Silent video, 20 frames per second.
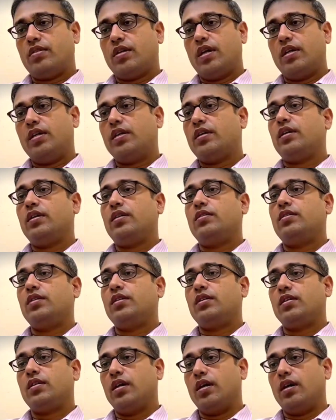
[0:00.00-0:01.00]
इसका एक ही
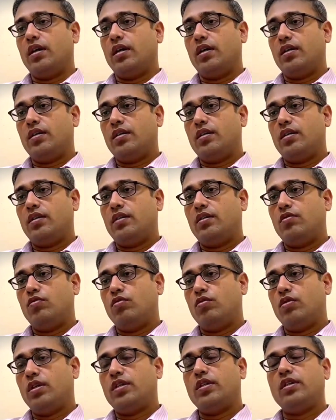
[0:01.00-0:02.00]
तरीका है कि
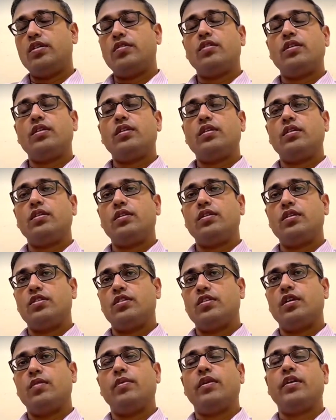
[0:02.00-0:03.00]
लोग अधिक से अधिक
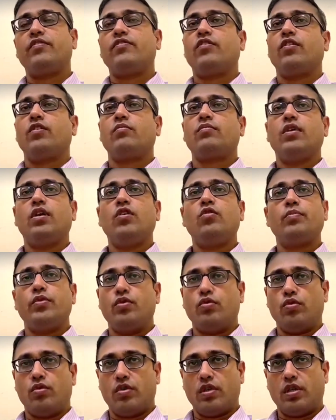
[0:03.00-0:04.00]
डिजिटल प्लेटफॉर्म का
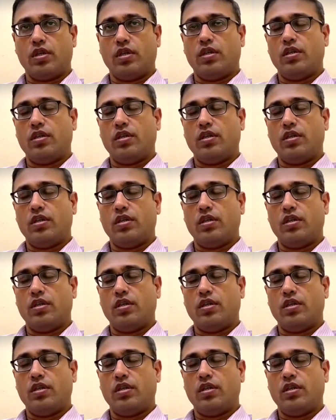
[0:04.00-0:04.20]
उपयोग